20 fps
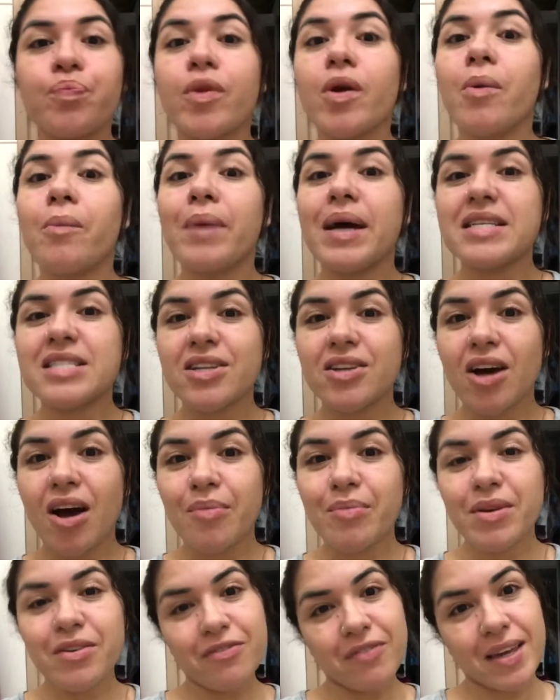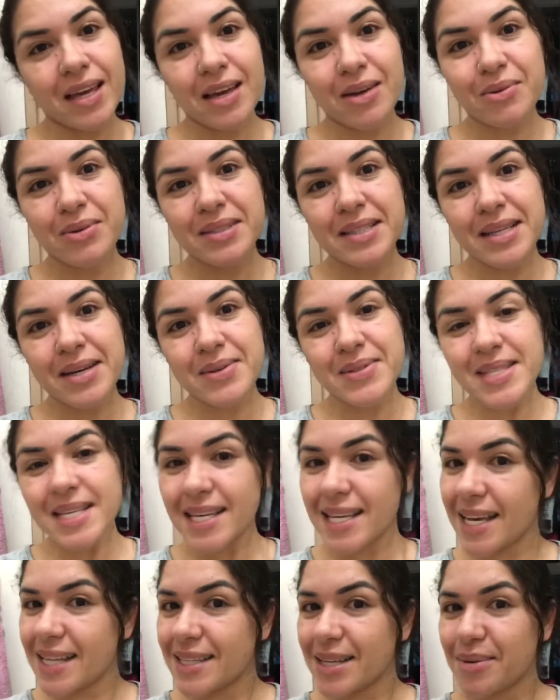Um beijo enorme, fiquem com Deus
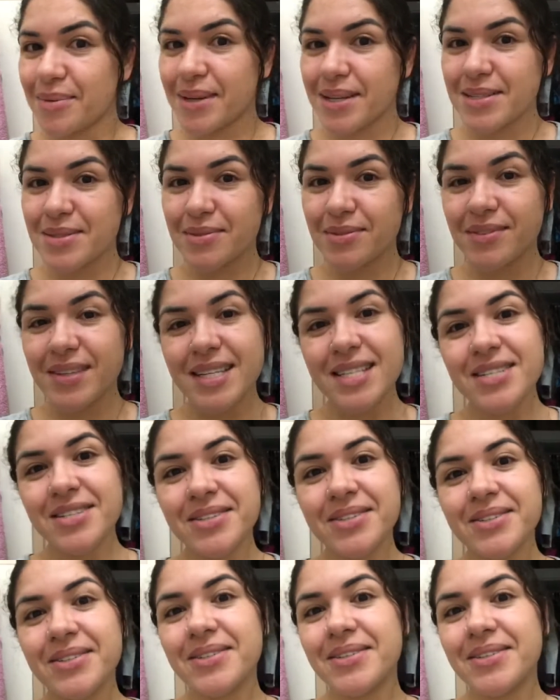e até o próximo vídeo.